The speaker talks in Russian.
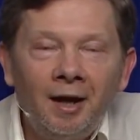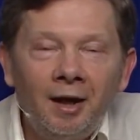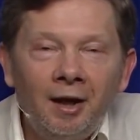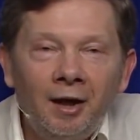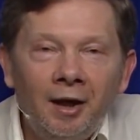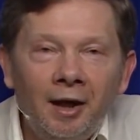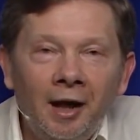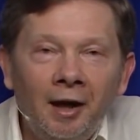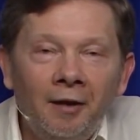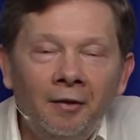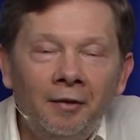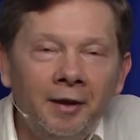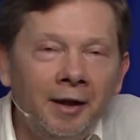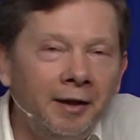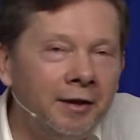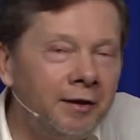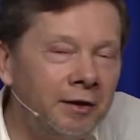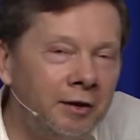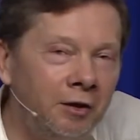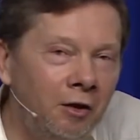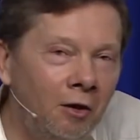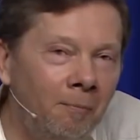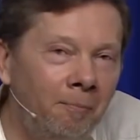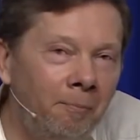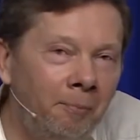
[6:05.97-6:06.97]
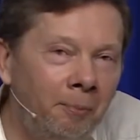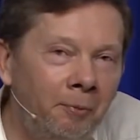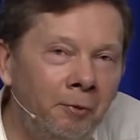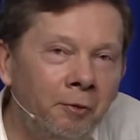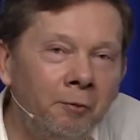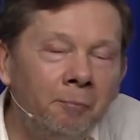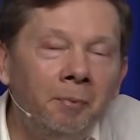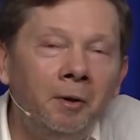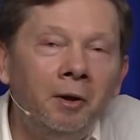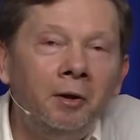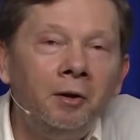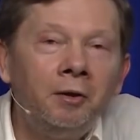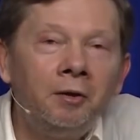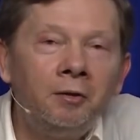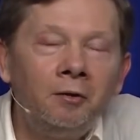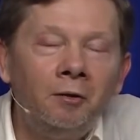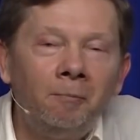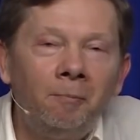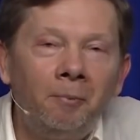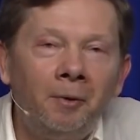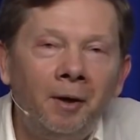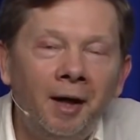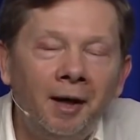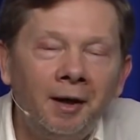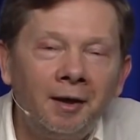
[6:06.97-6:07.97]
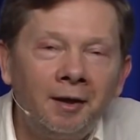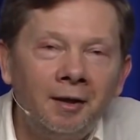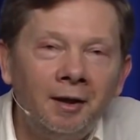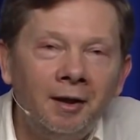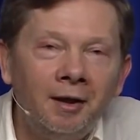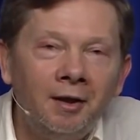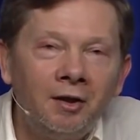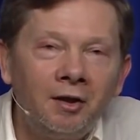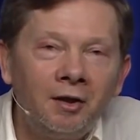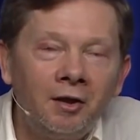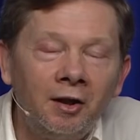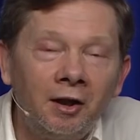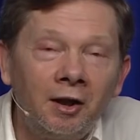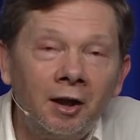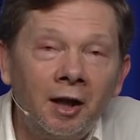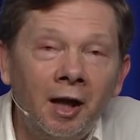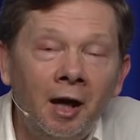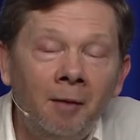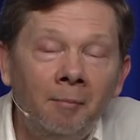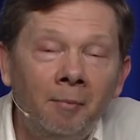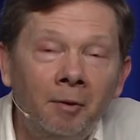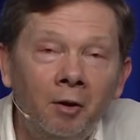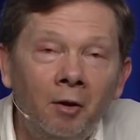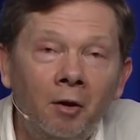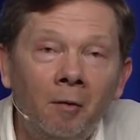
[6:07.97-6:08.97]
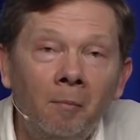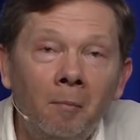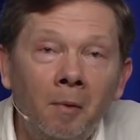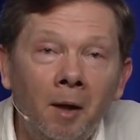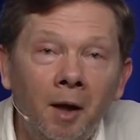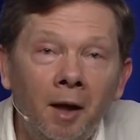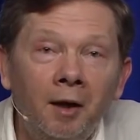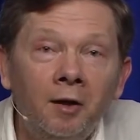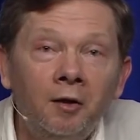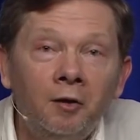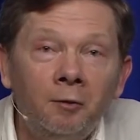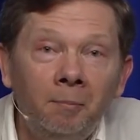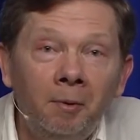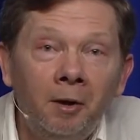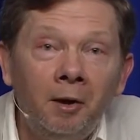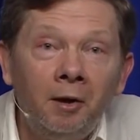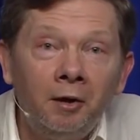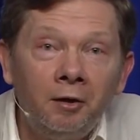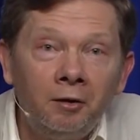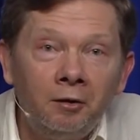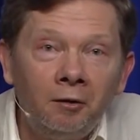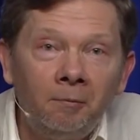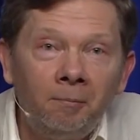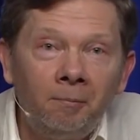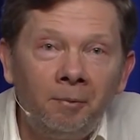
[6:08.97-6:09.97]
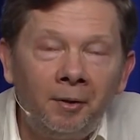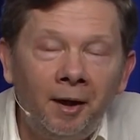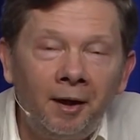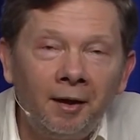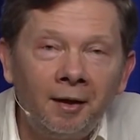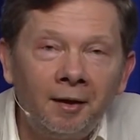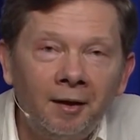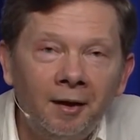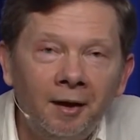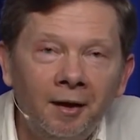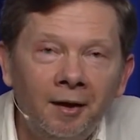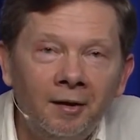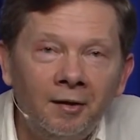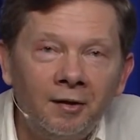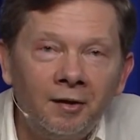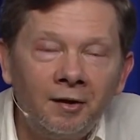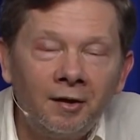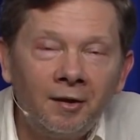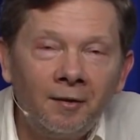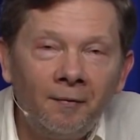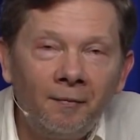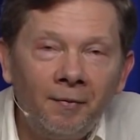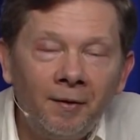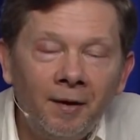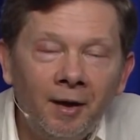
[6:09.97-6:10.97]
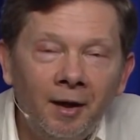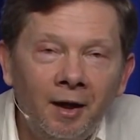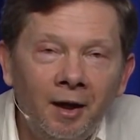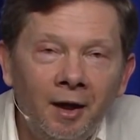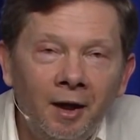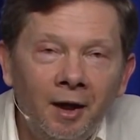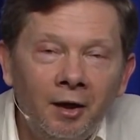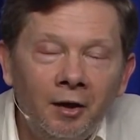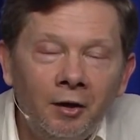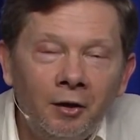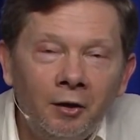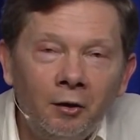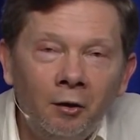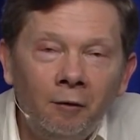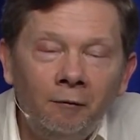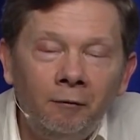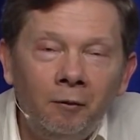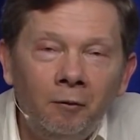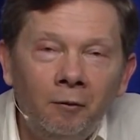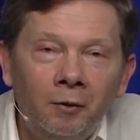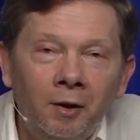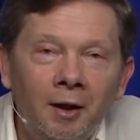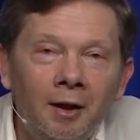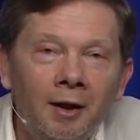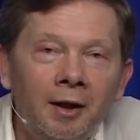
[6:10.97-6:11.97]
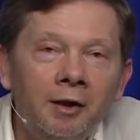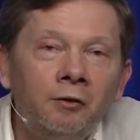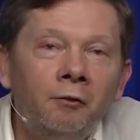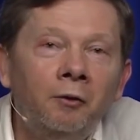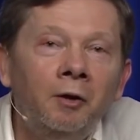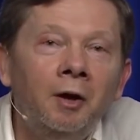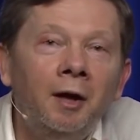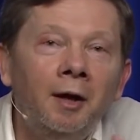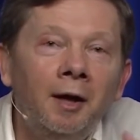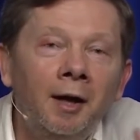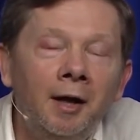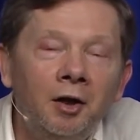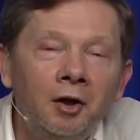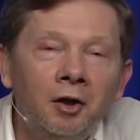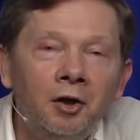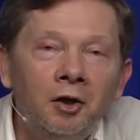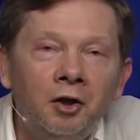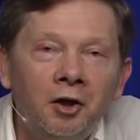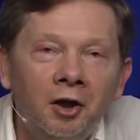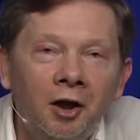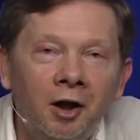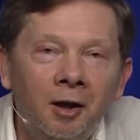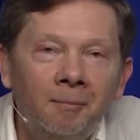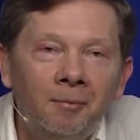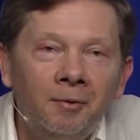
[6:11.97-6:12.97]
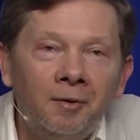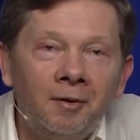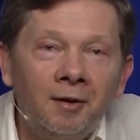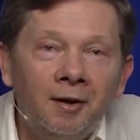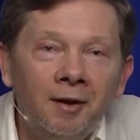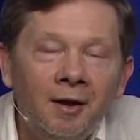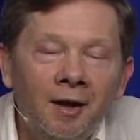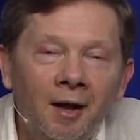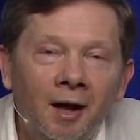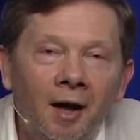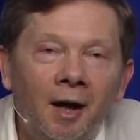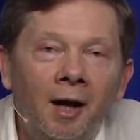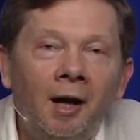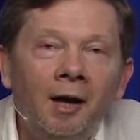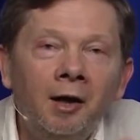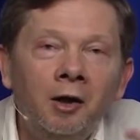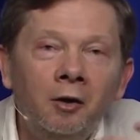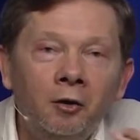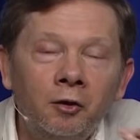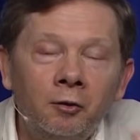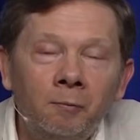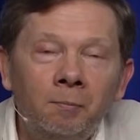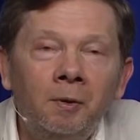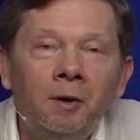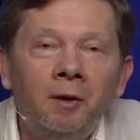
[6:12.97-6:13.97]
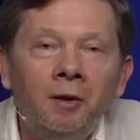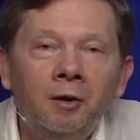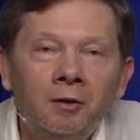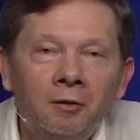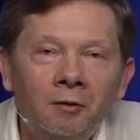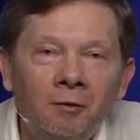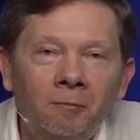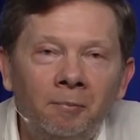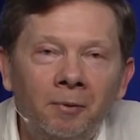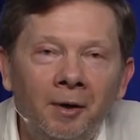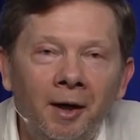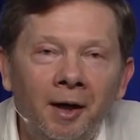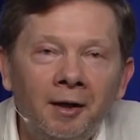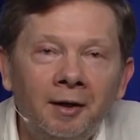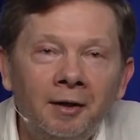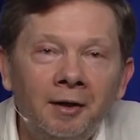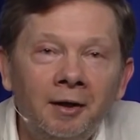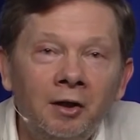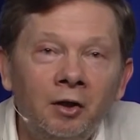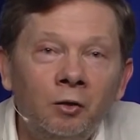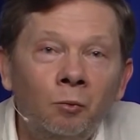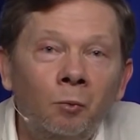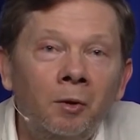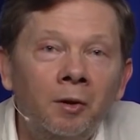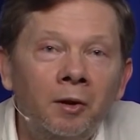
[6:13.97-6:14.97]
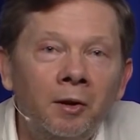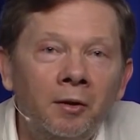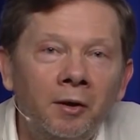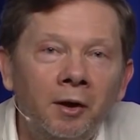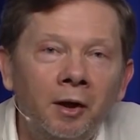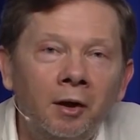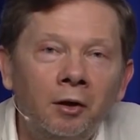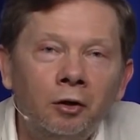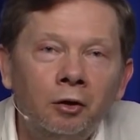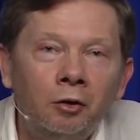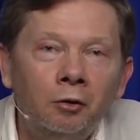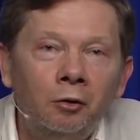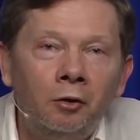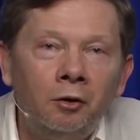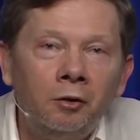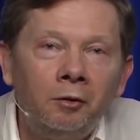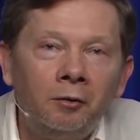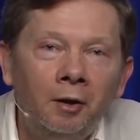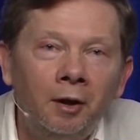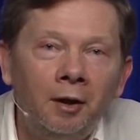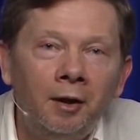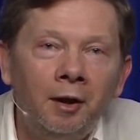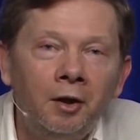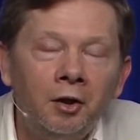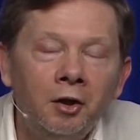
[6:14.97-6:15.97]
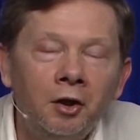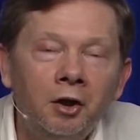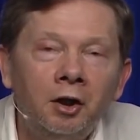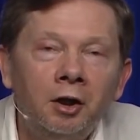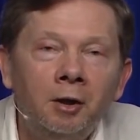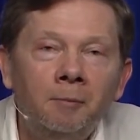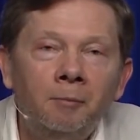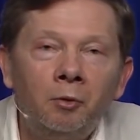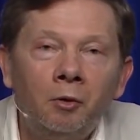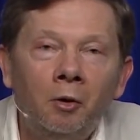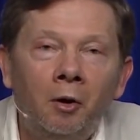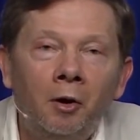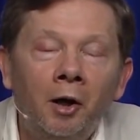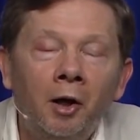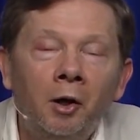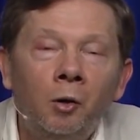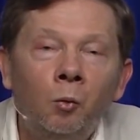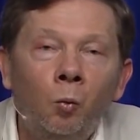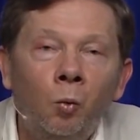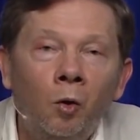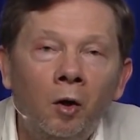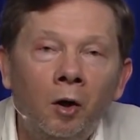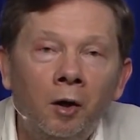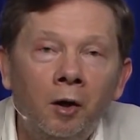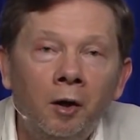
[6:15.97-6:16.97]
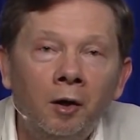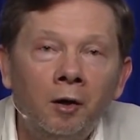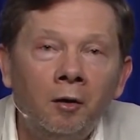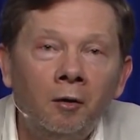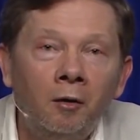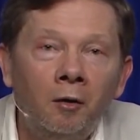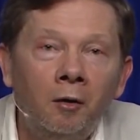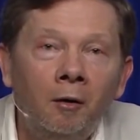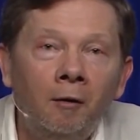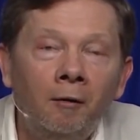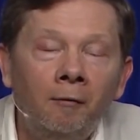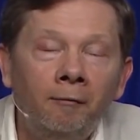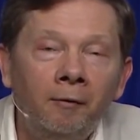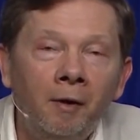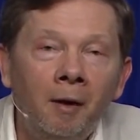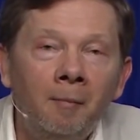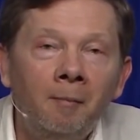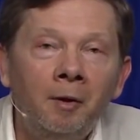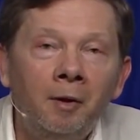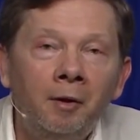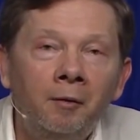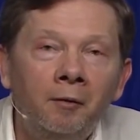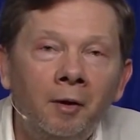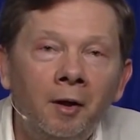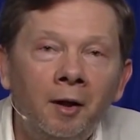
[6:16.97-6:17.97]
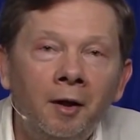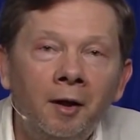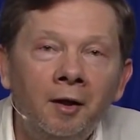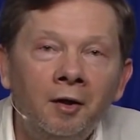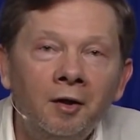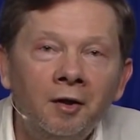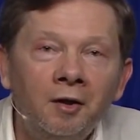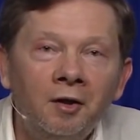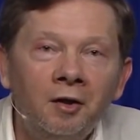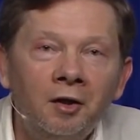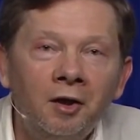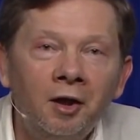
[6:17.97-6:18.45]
И это ваша духовная практика. Это может стать самой главной вашей духовной практикой. И когда вы рассматриваете отношения между людьми как духовную практику, будь то обычные отношения или на работе, или отношения с вашей семьей,